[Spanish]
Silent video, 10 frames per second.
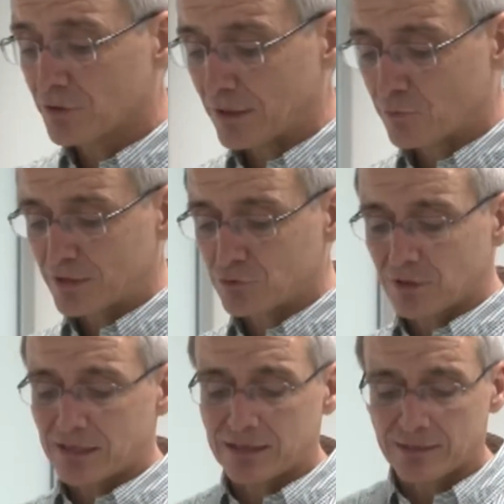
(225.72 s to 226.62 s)
de acuerdo
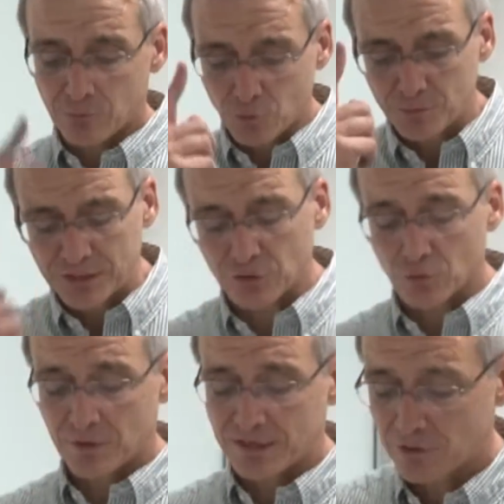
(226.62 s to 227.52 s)
a un metro
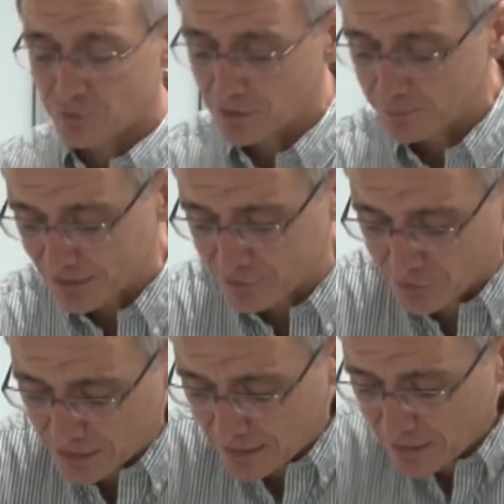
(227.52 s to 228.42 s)
cuadrado de una
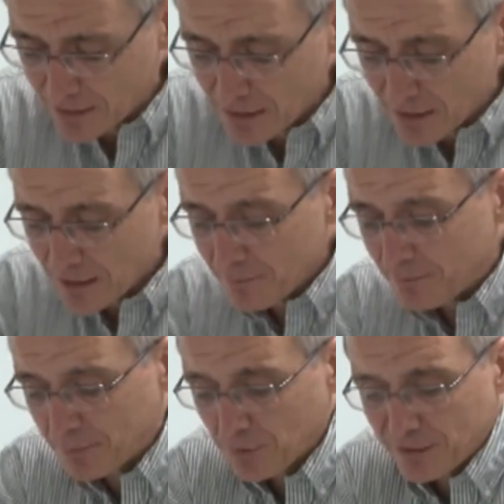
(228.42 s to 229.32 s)
persona
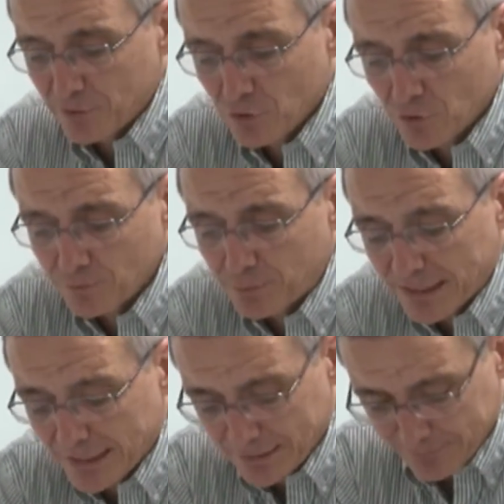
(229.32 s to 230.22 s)
para poderlo
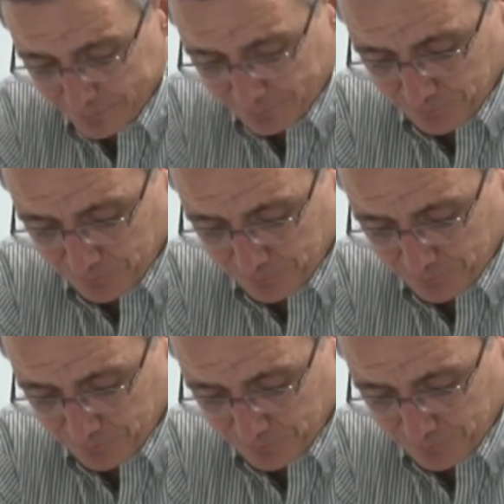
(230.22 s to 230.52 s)
comparar.